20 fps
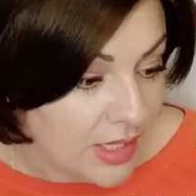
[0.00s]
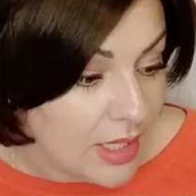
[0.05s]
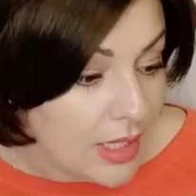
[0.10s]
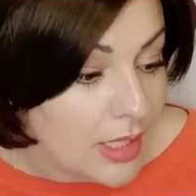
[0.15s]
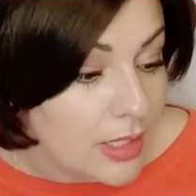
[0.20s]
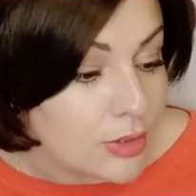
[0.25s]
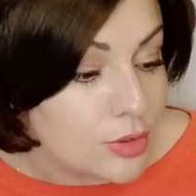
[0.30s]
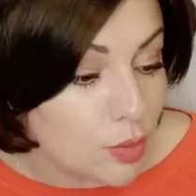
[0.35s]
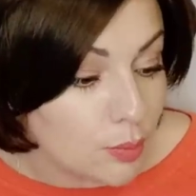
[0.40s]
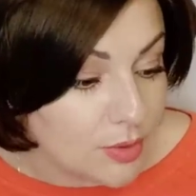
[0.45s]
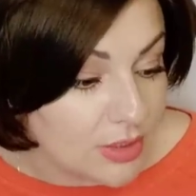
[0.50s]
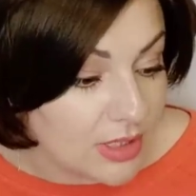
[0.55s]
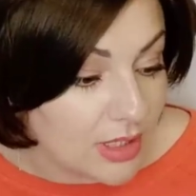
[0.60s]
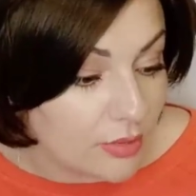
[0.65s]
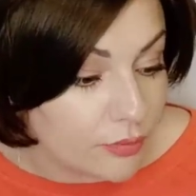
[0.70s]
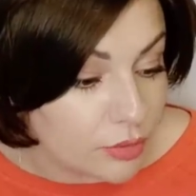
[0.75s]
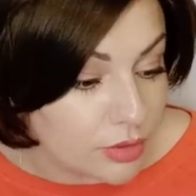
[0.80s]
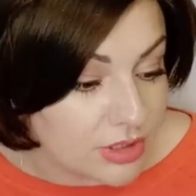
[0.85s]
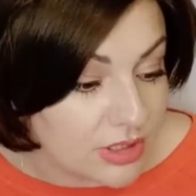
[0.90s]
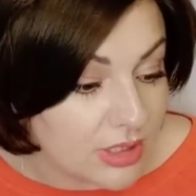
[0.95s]
Теплые
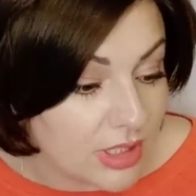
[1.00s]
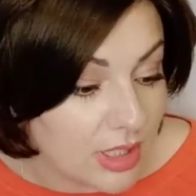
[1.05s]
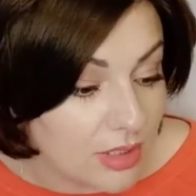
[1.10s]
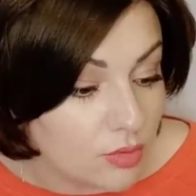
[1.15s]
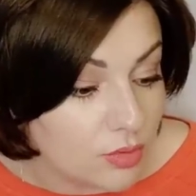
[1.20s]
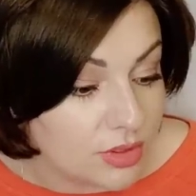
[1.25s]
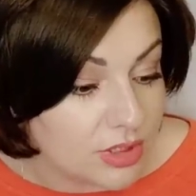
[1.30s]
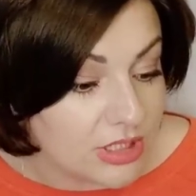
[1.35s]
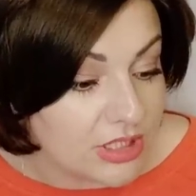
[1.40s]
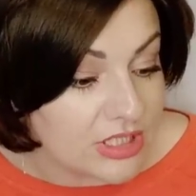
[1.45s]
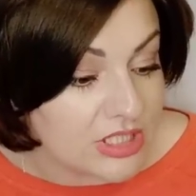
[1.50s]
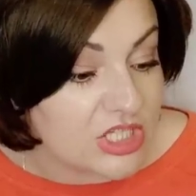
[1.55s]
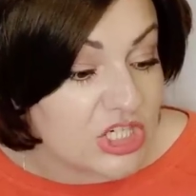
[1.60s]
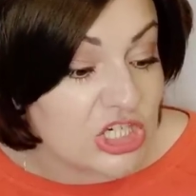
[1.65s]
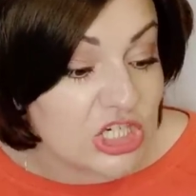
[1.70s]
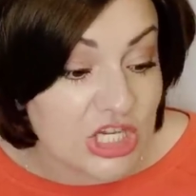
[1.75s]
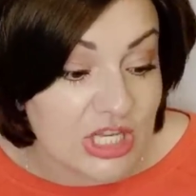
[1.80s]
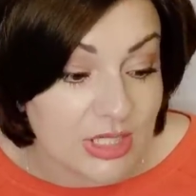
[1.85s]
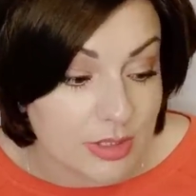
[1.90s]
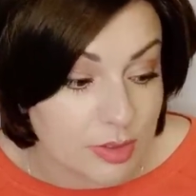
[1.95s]
комфортные колготки с
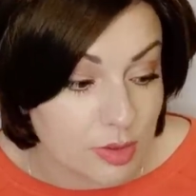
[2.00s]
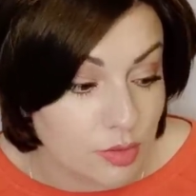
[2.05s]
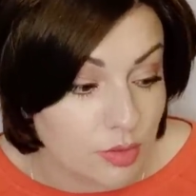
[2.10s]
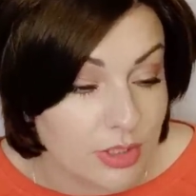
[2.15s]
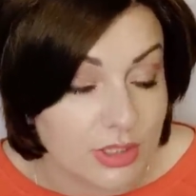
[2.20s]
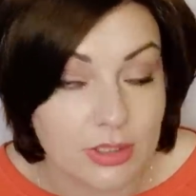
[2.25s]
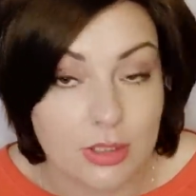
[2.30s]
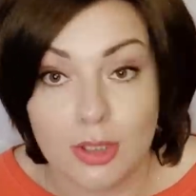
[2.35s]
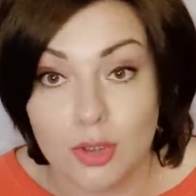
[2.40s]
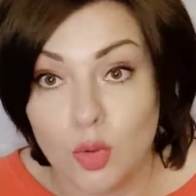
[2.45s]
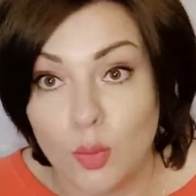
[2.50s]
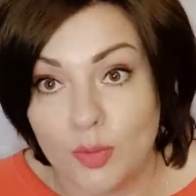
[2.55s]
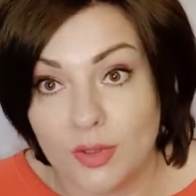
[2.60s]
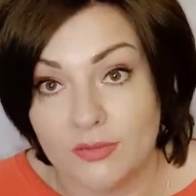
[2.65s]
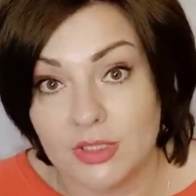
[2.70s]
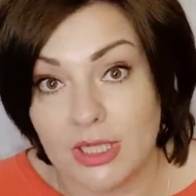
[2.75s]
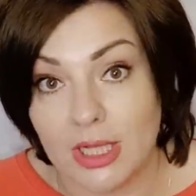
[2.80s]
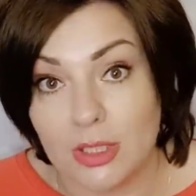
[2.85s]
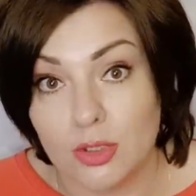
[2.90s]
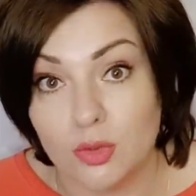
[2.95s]
шерстью. Это хлопковые
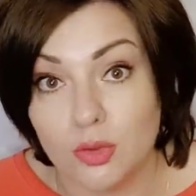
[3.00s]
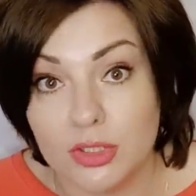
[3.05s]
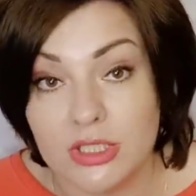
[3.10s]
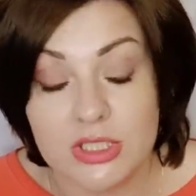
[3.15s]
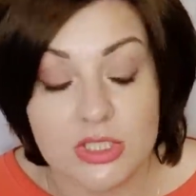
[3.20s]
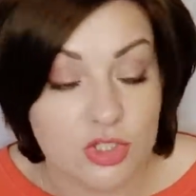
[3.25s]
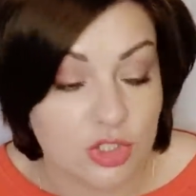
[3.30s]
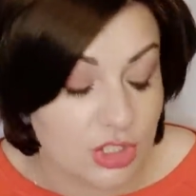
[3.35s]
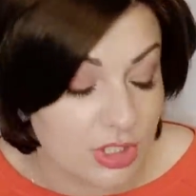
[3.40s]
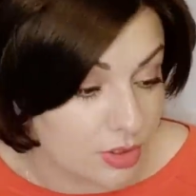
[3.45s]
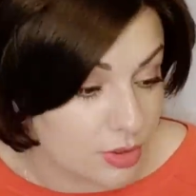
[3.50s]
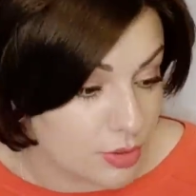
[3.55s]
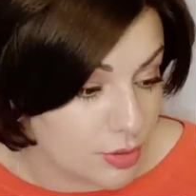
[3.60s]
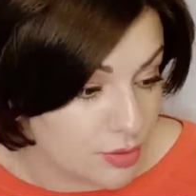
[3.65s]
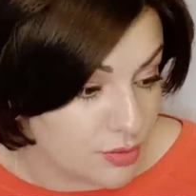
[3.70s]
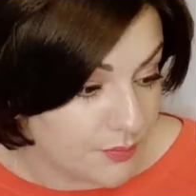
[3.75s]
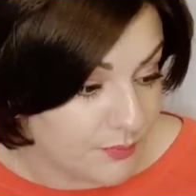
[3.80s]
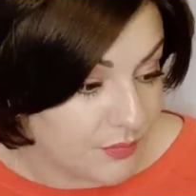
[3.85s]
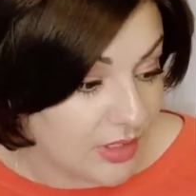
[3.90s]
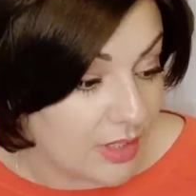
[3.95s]
колготки с шерстью.
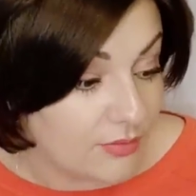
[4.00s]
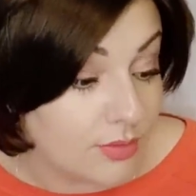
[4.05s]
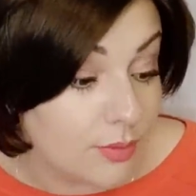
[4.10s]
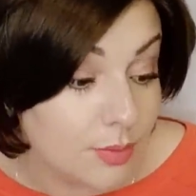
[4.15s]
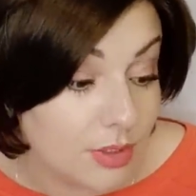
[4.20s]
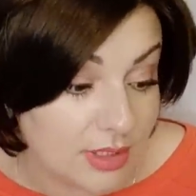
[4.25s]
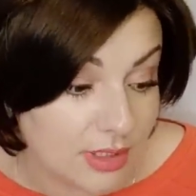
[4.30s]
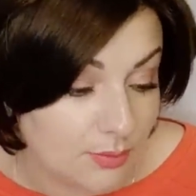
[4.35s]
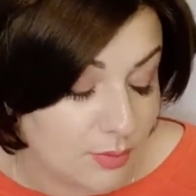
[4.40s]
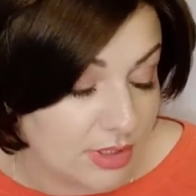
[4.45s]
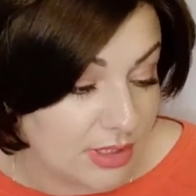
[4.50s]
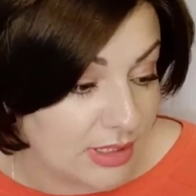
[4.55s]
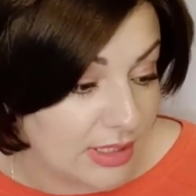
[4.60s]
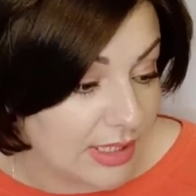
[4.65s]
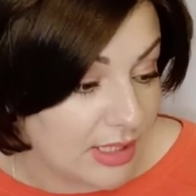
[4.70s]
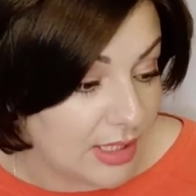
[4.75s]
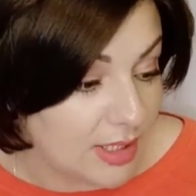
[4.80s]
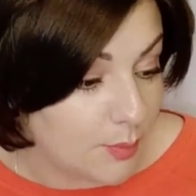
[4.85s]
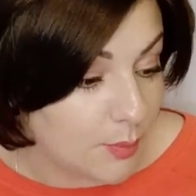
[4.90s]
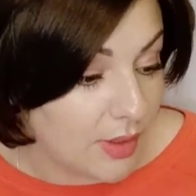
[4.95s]
Я выбрала именно
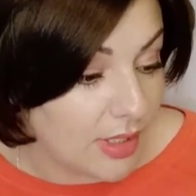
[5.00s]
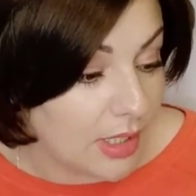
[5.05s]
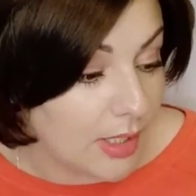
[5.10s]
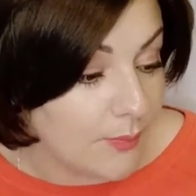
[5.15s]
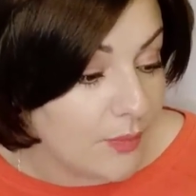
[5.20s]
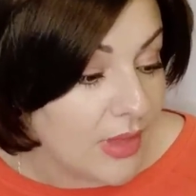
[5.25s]
такие пока.